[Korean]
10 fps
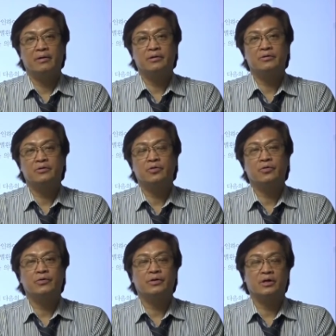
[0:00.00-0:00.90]
일정
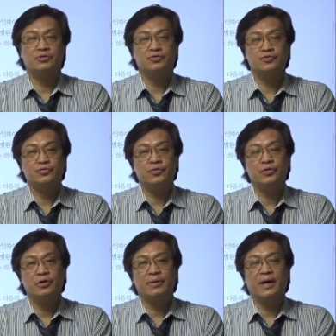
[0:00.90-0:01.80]
요건을 갖춘
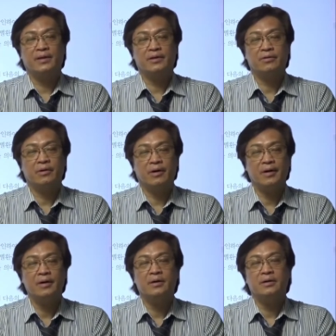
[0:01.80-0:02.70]
중소기업에
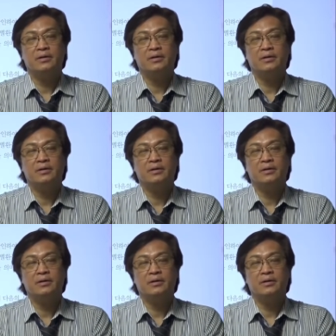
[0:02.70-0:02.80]
한해서